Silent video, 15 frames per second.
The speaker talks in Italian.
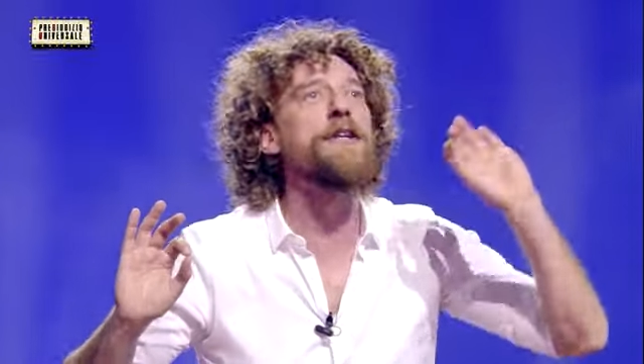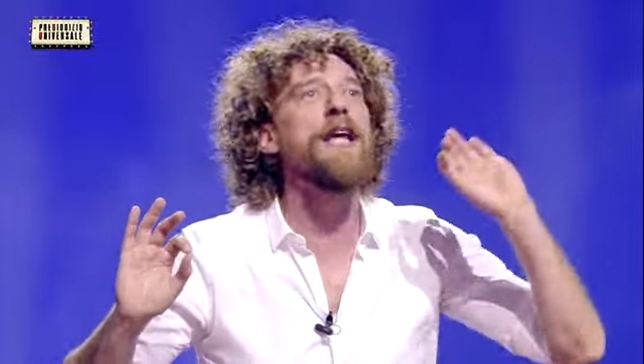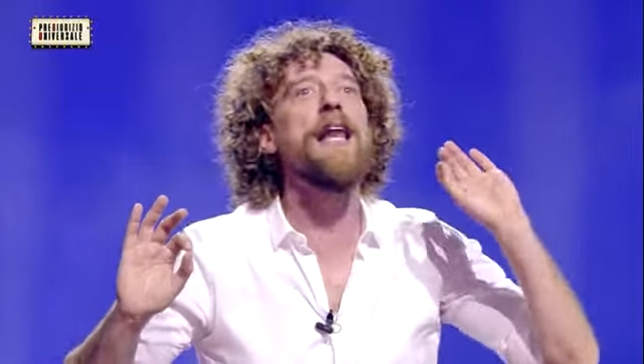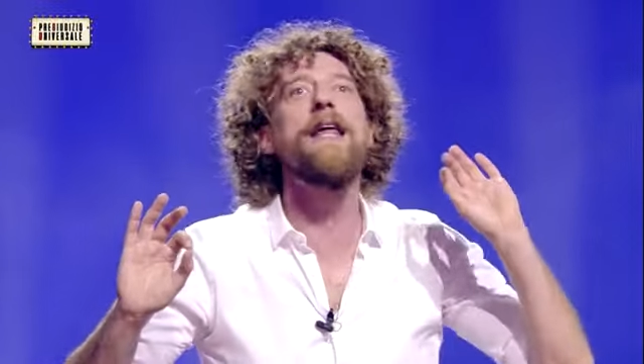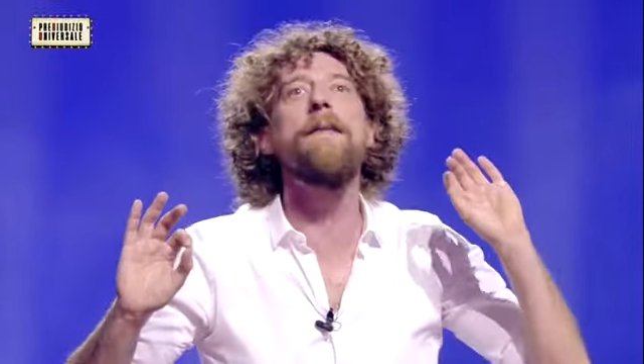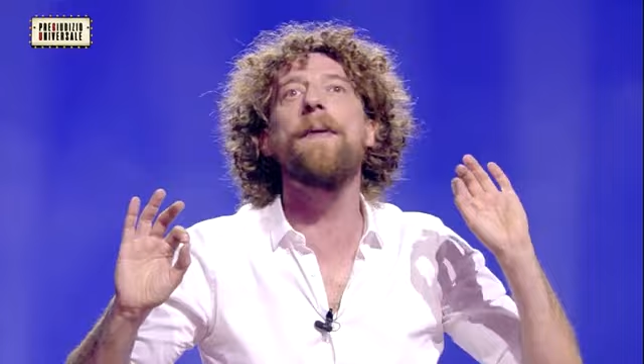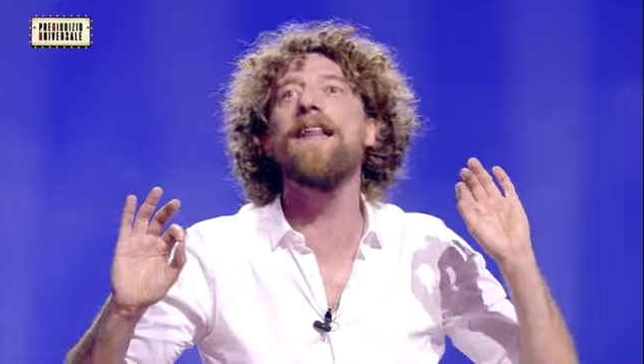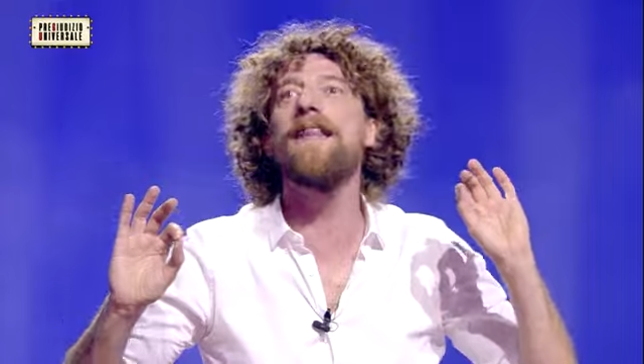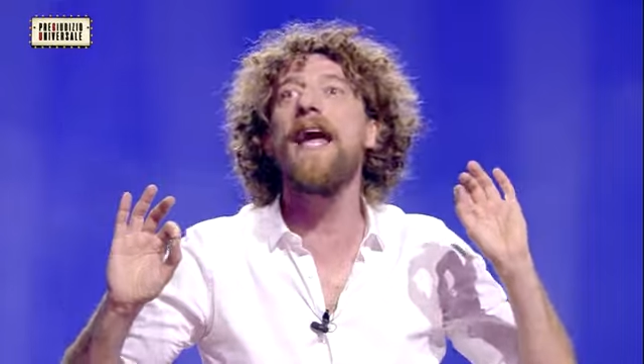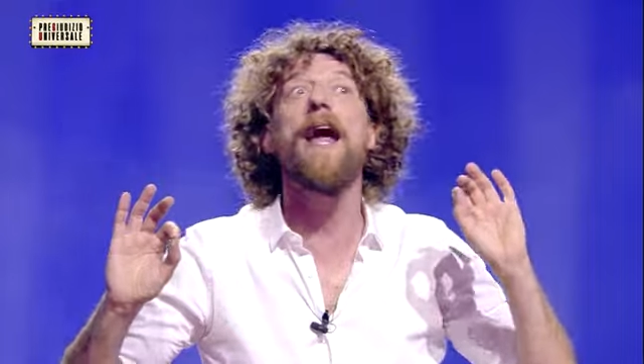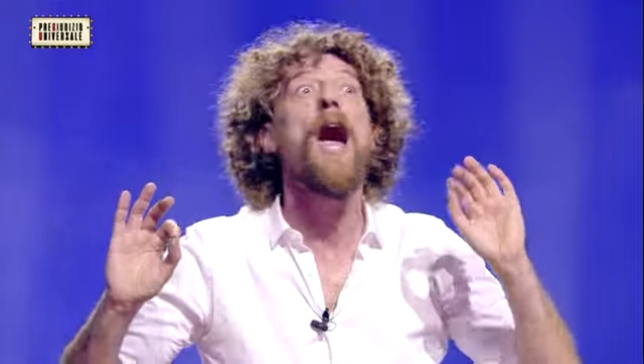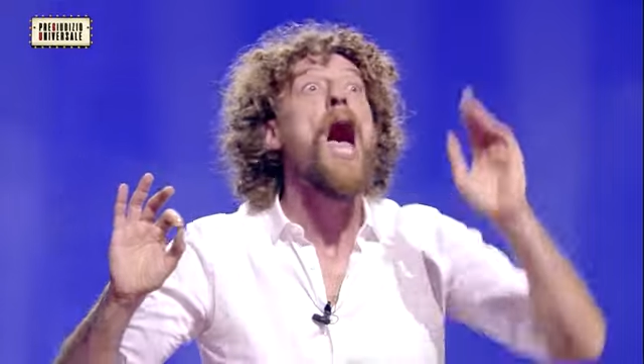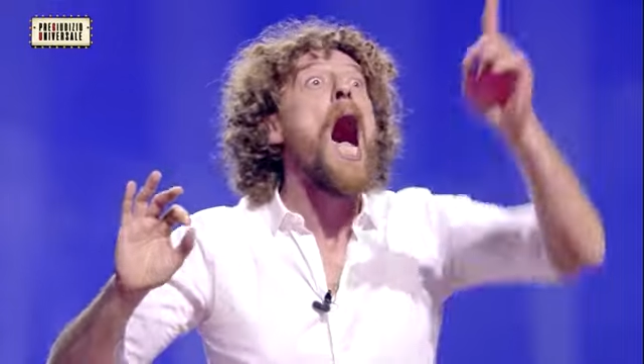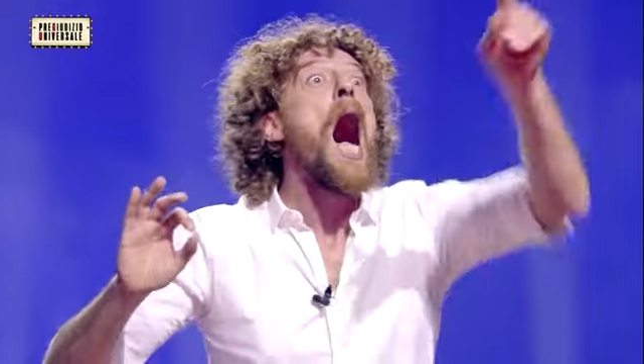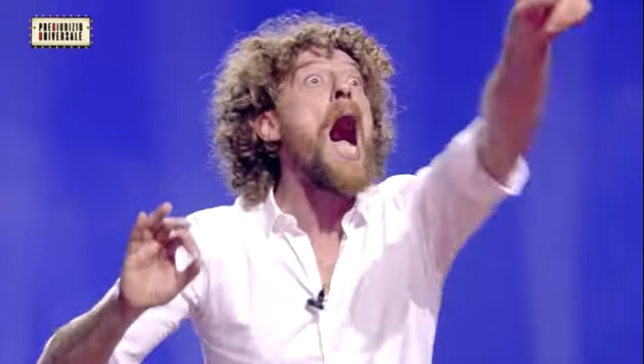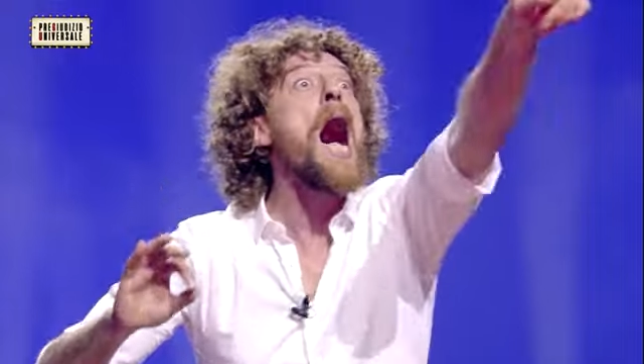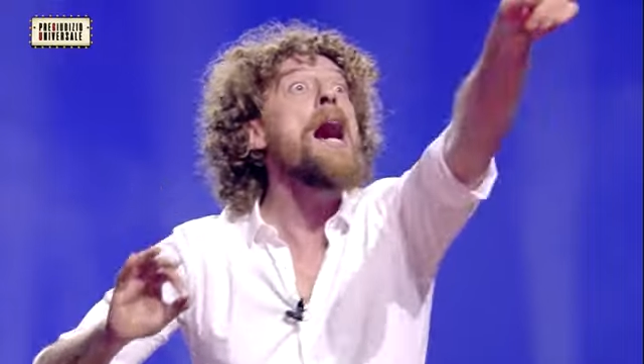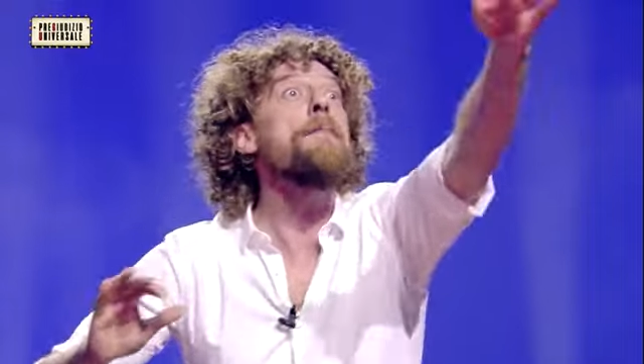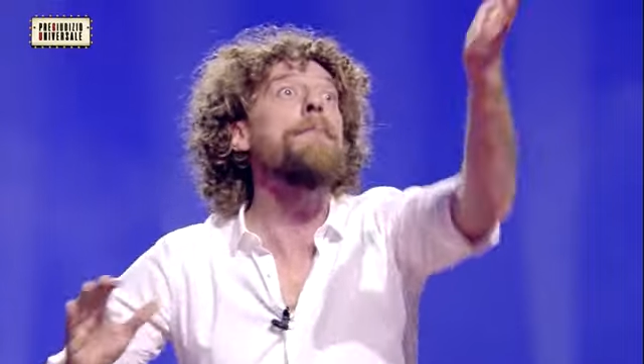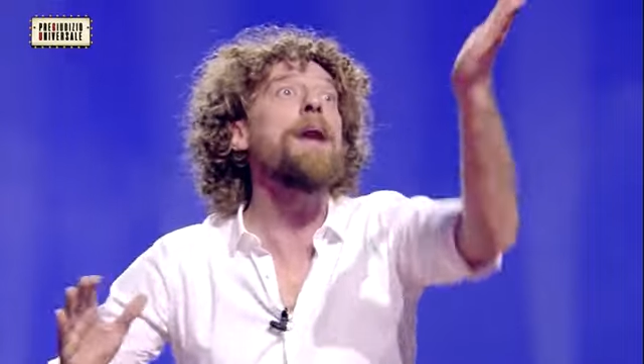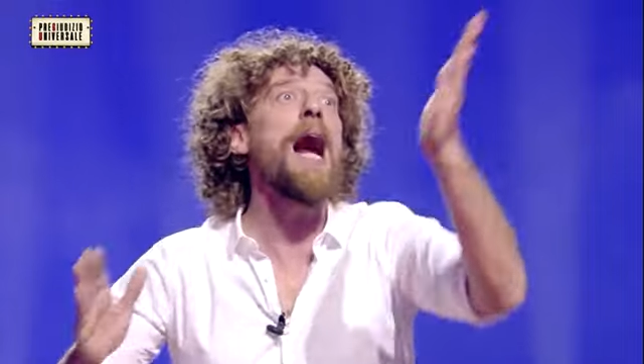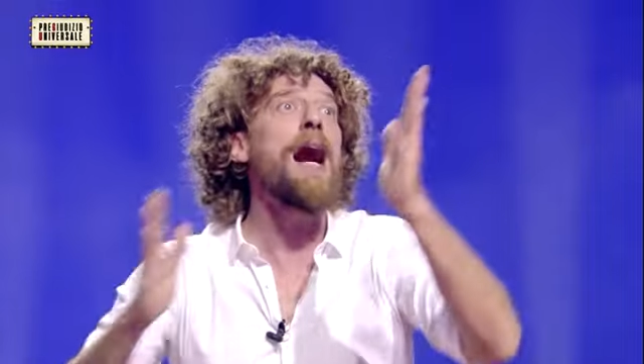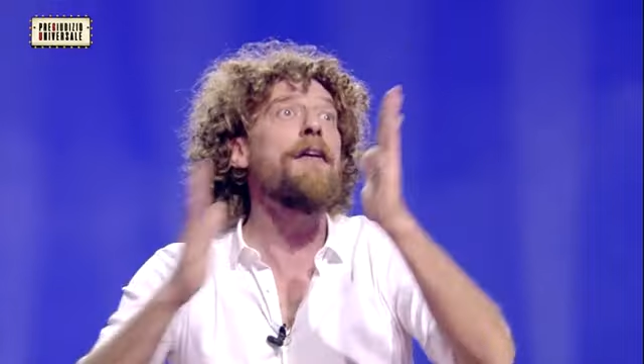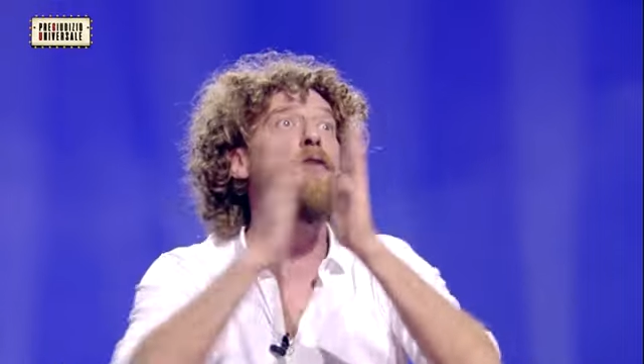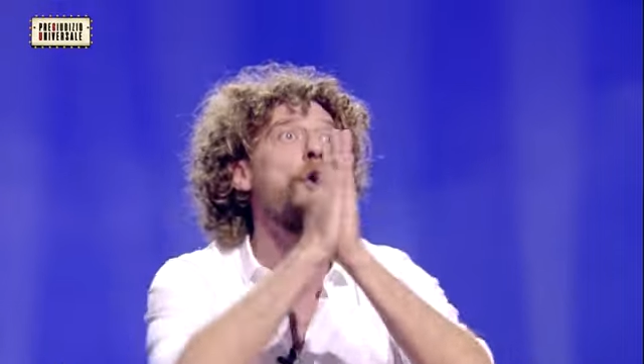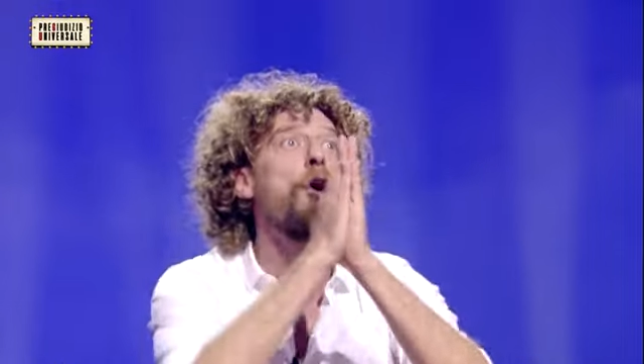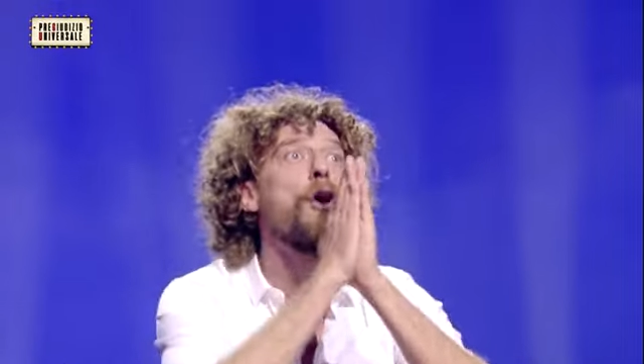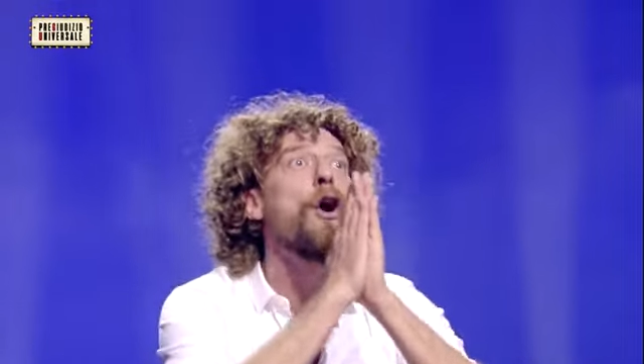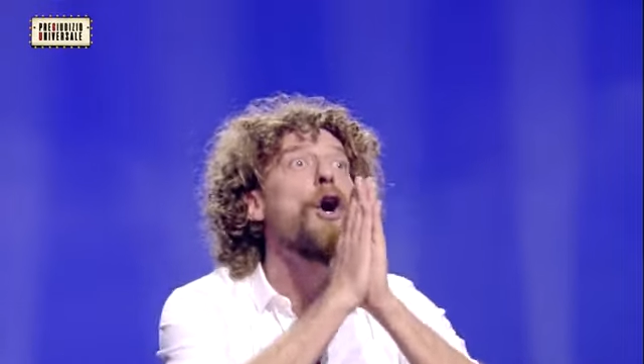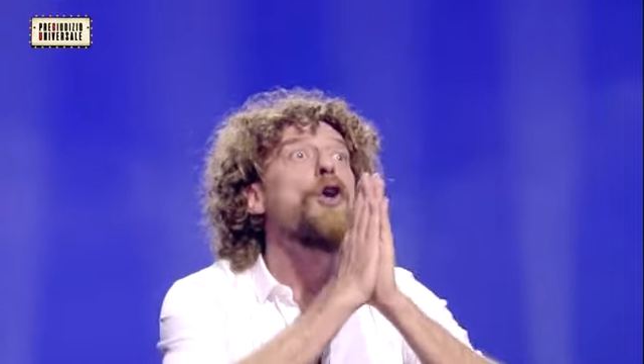teledipendente. Ah, bravo!